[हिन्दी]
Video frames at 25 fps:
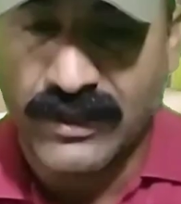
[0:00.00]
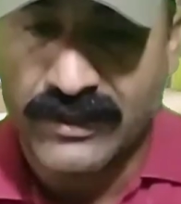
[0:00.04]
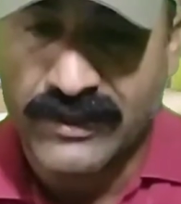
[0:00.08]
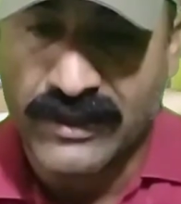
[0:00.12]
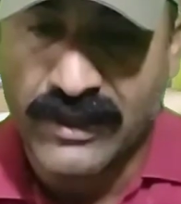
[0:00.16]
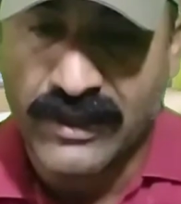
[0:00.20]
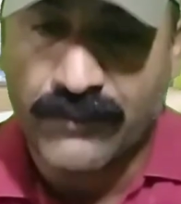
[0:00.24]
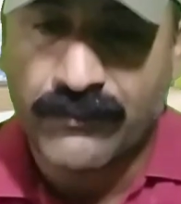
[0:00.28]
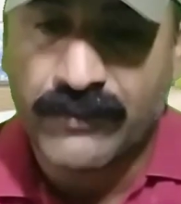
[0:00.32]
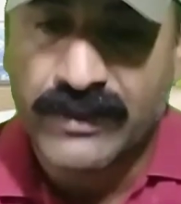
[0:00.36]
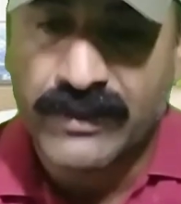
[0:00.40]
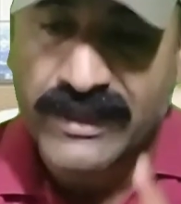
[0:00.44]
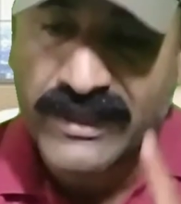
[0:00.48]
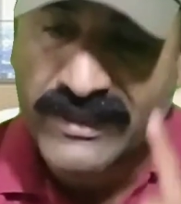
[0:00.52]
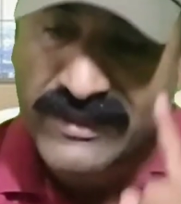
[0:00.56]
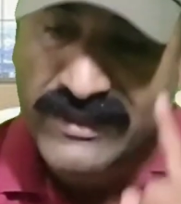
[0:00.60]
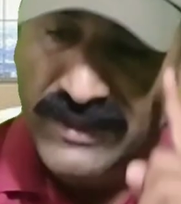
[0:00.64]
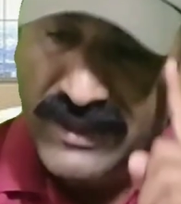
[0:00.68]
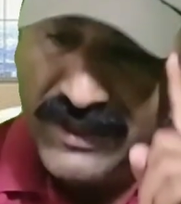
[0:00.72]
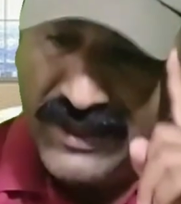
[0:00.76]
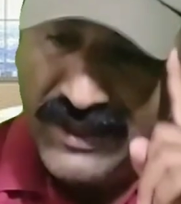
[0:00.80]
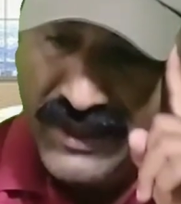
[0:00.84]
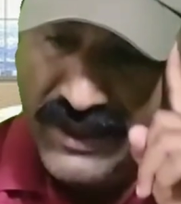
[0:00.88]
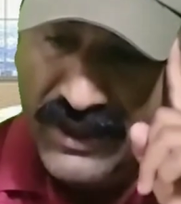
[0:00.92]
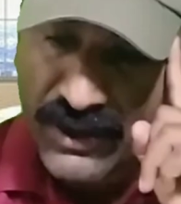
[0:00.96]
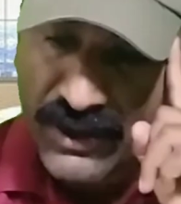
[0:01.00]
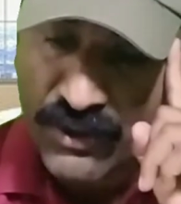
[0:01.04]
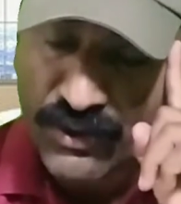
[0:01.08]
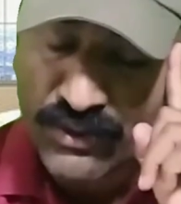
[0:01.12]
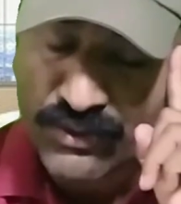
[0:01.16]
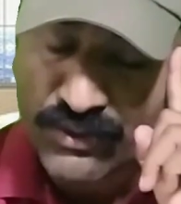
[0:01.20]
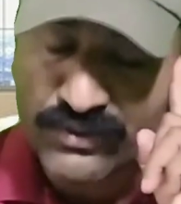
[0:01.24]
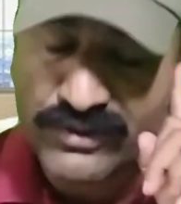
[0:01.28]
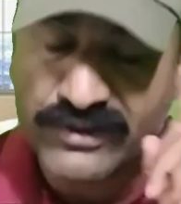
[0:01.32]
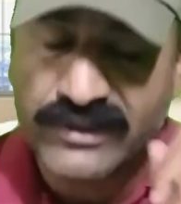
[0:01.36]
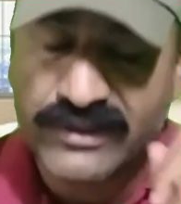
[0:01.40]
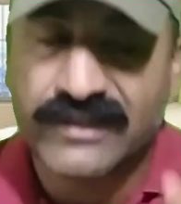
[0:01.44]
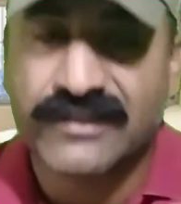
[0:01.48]
नाम लिया जा रहा है
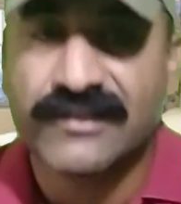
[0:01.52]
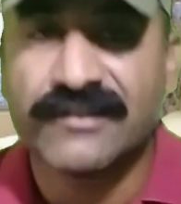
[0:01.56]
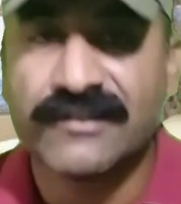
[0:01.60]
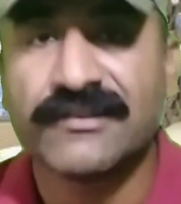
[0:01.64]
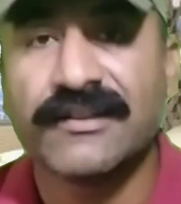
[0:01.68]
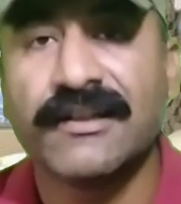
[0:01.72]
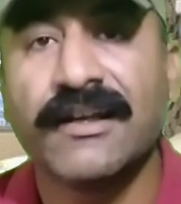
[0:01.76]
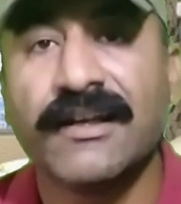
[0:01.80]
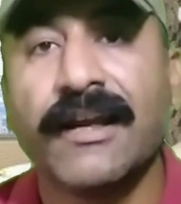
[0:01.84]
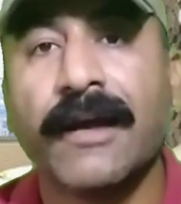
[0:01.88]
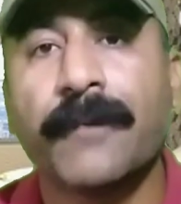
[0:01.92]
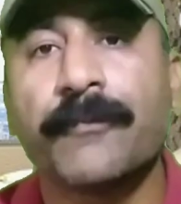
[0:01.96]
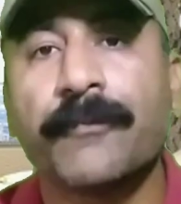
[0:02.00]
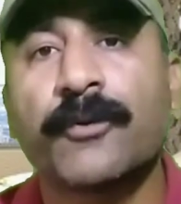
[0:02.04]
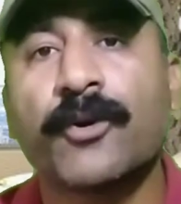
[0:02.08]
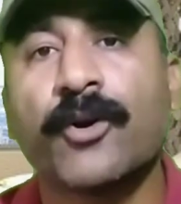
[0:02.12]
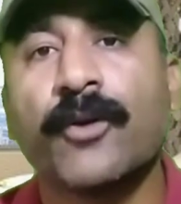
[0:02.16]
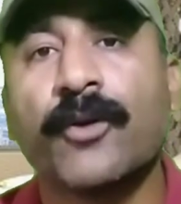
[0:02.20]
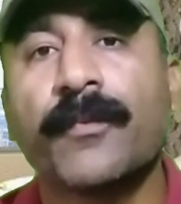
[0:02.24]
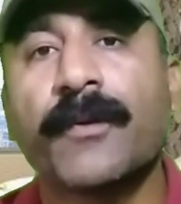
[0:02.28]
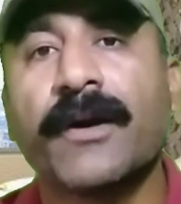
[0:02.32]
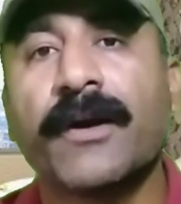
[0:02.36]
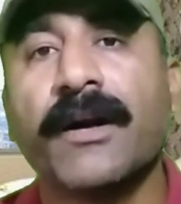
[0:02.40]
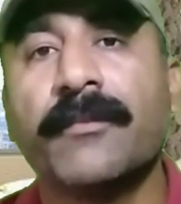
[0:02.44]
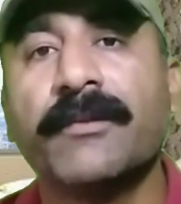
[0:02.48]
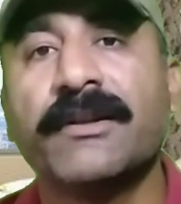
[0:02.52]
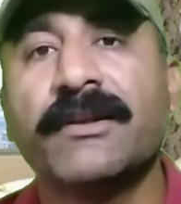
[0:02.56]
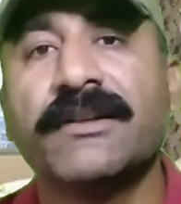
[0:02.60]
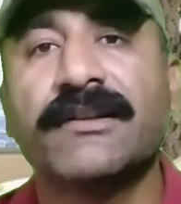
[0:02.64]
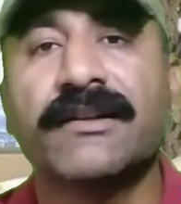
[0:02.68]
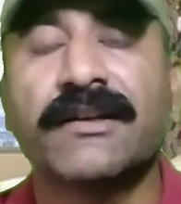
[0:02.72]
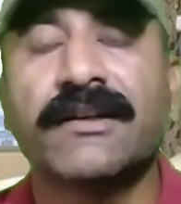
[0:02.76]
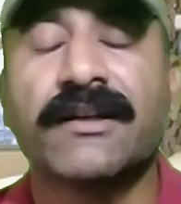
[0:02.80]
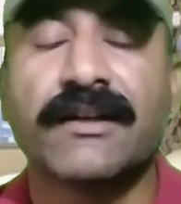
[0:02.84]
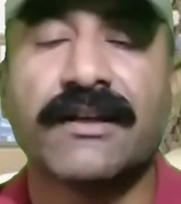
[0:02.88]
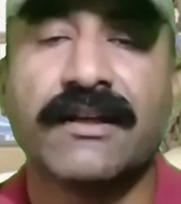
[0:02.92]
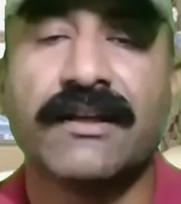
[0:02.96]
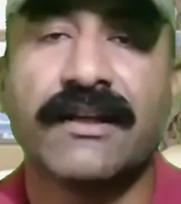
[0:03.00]
और उसके किसी लैपटॉप का भी
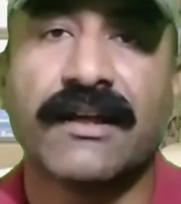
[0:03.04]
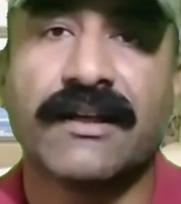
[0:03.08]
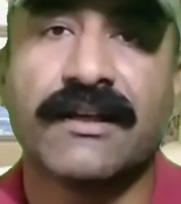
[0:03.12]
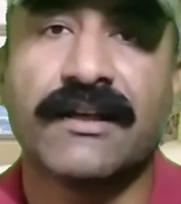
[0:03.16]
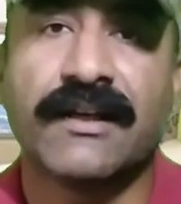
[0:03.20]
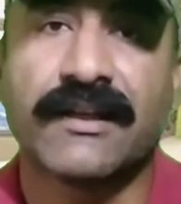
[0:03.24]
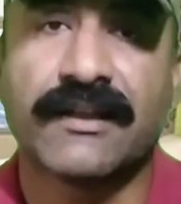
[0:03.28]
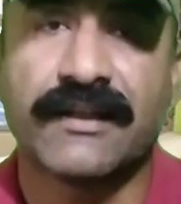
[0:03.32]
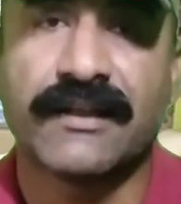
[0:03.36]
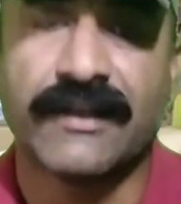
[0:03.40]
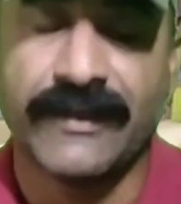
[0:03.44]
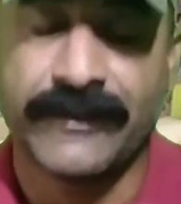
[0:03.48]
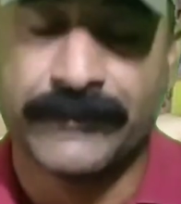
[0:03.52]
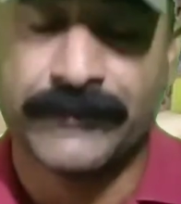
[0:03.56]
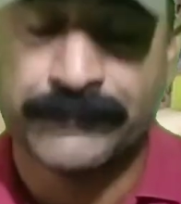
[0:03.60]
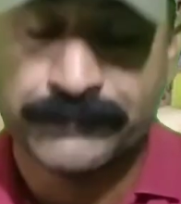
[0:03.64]
जिक्र किया जाता